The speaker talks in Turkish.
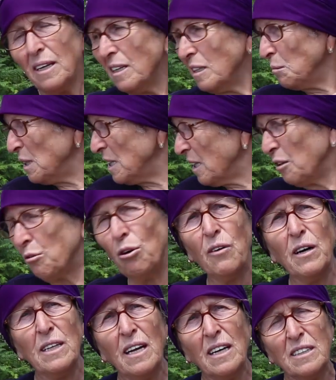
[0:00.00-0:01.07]
Elimizde
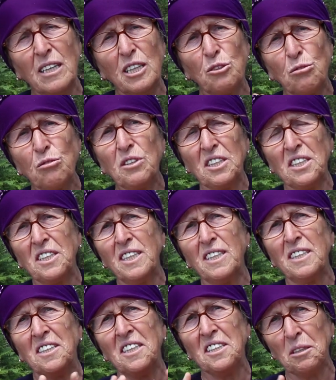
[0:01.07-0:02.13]
kovalarla su taşıya
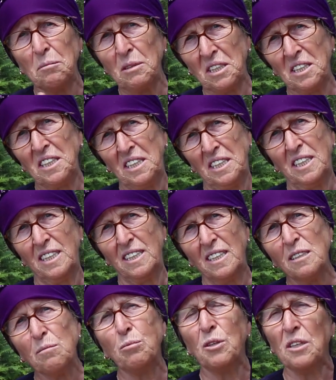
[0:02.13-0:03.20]
taşıya çamaşır
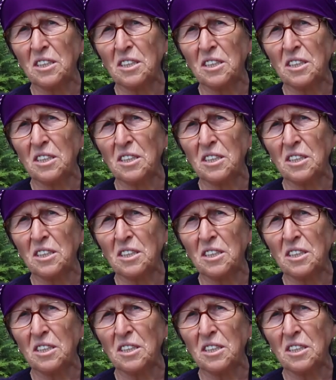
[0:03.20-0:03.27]
yıkayacağız,